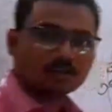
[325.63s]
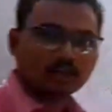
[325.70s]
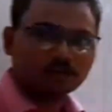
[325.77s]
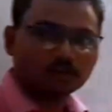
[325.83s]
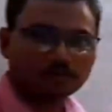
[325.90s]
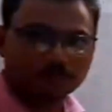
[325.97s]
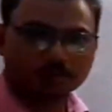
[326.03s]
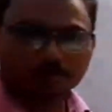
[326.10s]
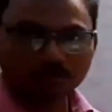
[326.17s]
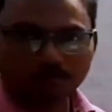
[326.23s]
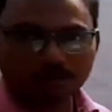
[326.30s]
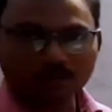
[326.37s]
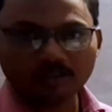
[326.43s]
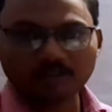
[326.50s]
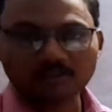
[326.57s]
सिर्फ महासागरों में तो
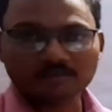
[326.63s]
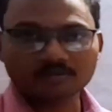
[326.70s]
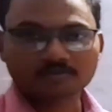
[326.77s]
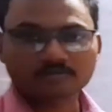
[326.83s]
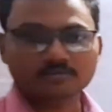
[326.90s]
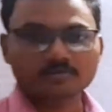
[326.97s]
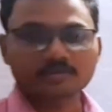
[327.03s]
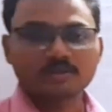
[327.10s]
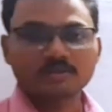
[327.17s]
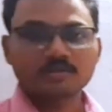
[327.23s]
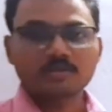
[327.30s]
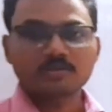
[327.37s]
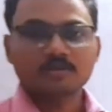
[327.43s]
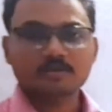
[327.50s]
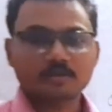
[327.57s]
हो नहीं रही है
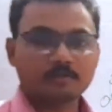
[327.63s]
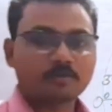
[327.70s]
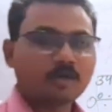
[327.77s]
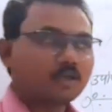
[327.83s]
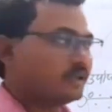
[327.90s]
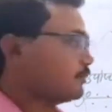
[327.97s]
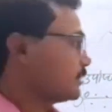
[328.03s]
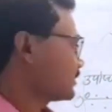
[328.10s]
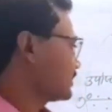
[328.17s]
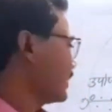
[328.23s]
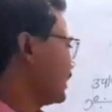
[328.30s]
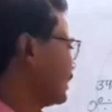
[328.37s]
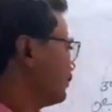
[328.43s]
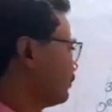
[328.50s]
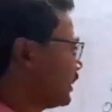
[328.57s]
संवहनीय
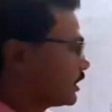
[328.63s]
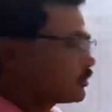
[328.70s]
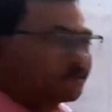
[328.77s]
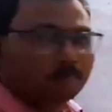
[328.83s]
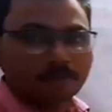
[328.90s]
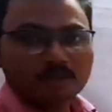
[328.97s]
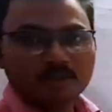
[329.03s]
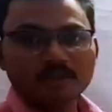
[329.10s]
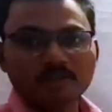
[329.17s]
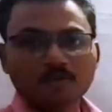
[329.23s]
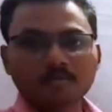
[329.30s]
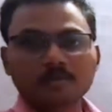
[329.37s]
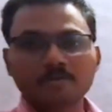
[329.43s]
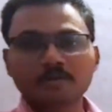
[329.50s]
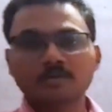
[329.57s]
वर्षा महाद्वीपीय
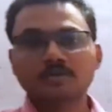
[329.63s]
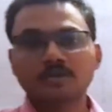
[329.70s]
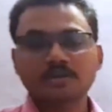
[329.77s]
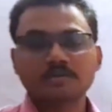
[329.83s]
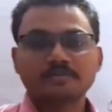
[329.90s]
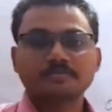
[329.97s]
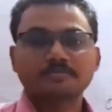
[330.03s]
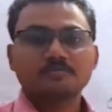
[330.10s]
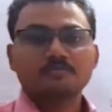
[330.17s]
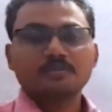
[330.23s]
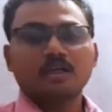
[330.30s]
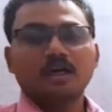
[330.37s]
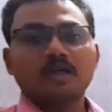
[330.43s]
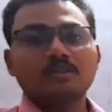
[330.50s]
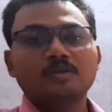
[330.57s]
क्षेत्रों में भी होगा
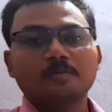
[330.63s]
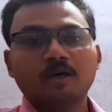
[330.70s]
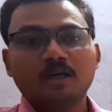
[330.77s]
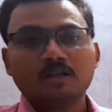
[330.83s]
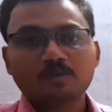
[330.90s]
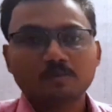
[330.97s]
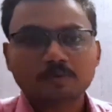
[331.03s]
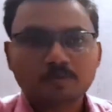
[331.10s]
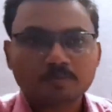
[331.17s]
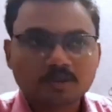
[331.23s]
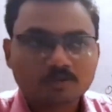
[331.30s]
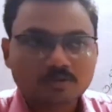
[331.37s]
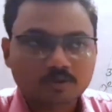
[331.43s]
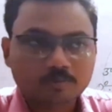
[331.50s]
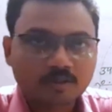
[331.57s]
और जो महाद्वीपों
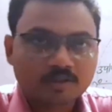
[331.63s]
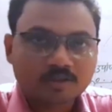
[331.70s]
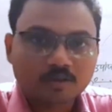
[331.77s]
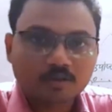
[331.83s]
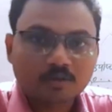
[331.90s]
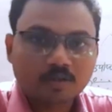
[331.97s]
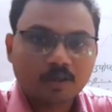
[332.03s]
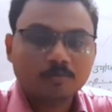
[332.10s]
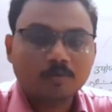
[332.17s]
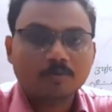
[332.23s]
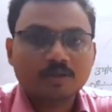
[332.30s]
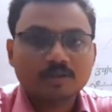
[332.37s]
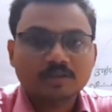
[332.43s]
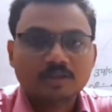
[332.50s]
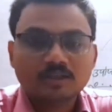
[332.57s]
में जो वर्षा होगा
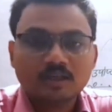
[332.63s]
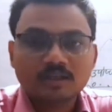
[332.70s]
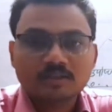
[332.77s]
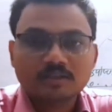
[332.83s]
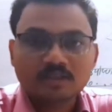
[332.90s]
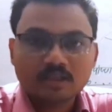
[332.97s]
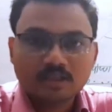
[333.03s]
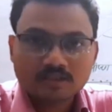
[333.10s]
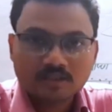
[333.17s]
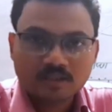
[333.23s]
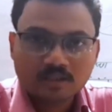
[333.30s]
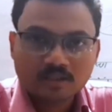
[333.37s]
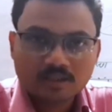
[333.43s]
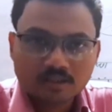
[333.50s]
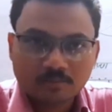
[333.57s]
वो वर्षा जल किसी न
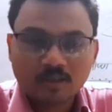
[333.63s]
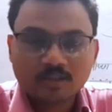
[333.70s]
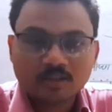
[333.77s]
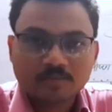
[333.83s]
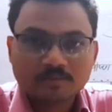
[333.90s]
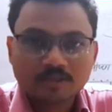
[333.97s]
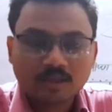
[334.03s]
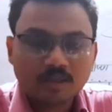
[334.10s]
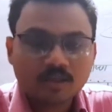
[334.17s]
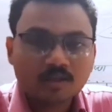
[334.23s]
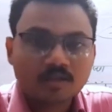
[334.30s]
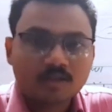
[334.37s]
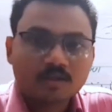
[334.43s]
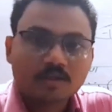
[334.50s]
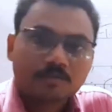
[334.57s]
किसी नदी के माध्यम से
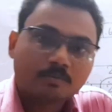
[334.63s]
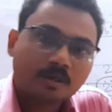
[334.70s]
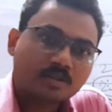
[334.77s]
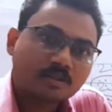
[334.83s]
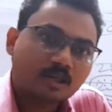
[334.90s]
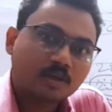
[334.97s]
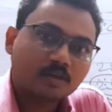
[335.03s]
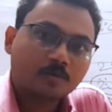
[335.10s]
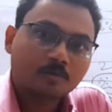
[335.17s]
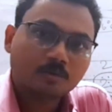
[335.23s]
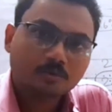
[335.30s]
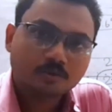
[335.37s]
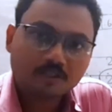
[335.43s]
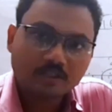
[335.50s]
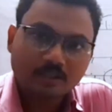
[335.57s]
महासागरों
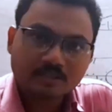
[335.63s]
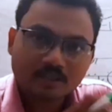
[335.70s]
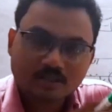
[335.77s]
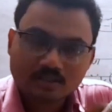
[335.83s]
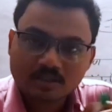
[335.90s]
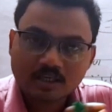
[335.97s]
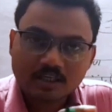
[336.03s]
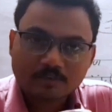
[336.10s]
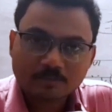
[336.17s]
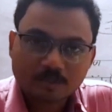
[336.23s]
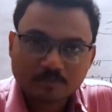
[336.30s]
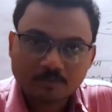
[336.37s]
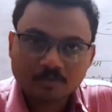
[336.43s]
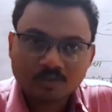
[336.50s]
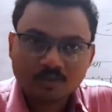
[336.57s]
में उसी अक्षांश के
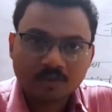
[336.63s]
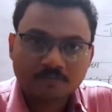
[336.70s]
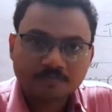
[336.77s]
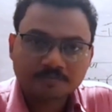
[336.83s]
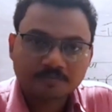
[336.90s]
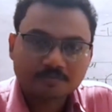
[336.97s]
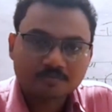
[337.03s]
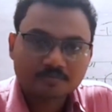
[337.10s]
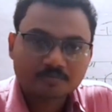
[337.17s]
आसपास पहुंचेगा